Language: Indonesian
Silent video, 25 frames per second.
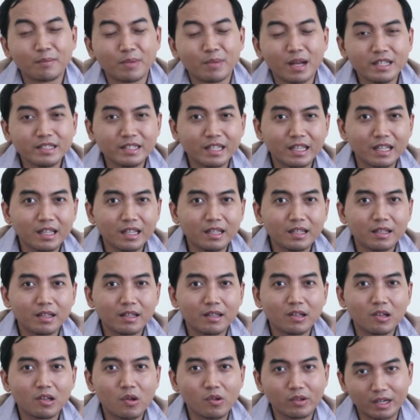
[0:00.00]
banyak
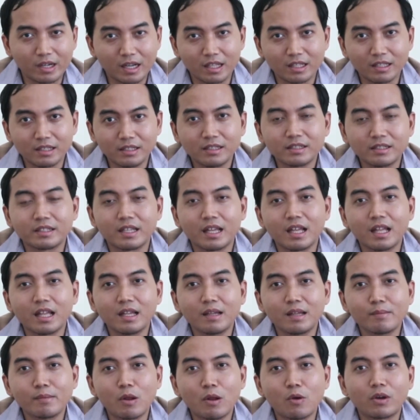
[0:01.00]
orang
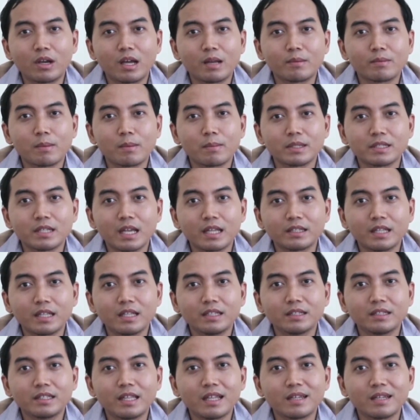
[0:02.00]
yang melakukan
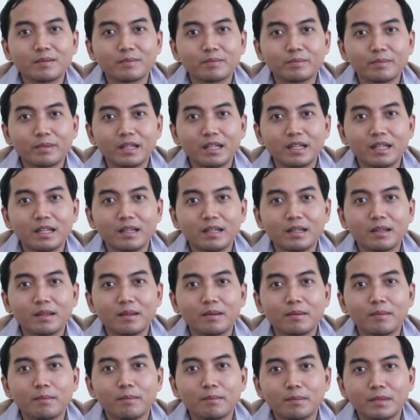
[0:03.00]
pemecatan
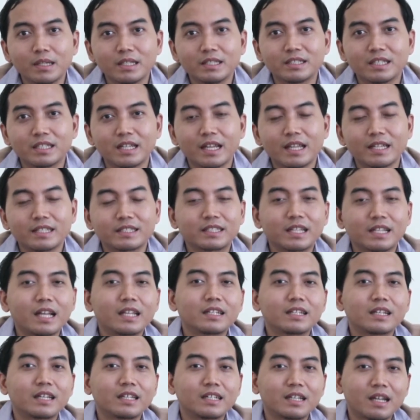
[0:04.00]
tanpa
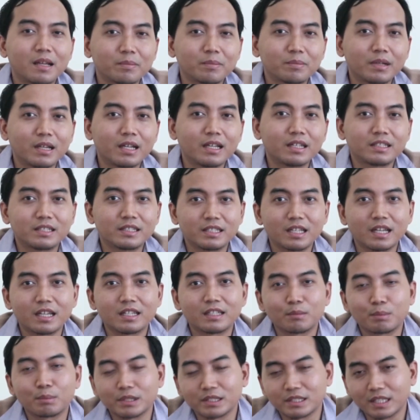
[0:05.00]
menjelaskan kenapa
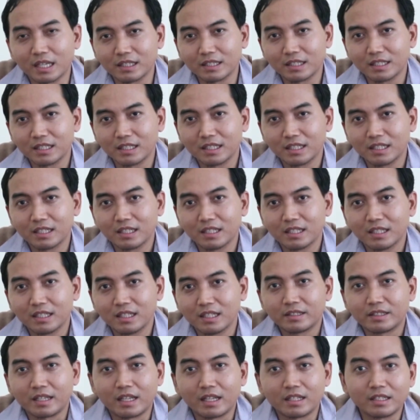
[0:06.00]
dia dipecat.
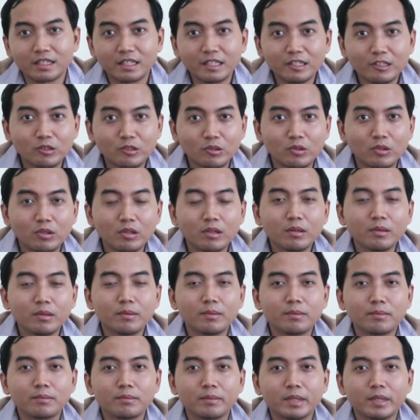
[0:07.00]
Dan itu
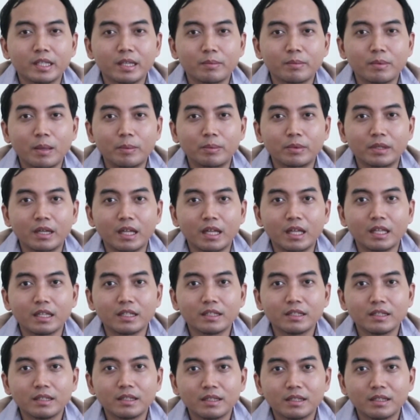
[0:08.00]

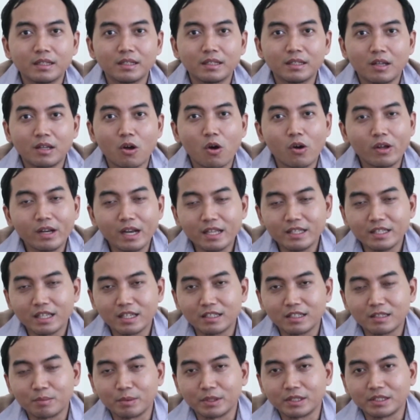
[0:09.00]
menyebabkan orang
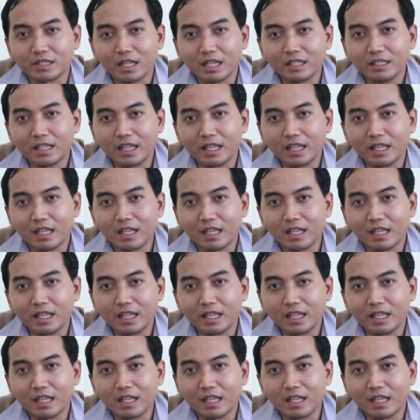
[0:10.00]
yang dipecat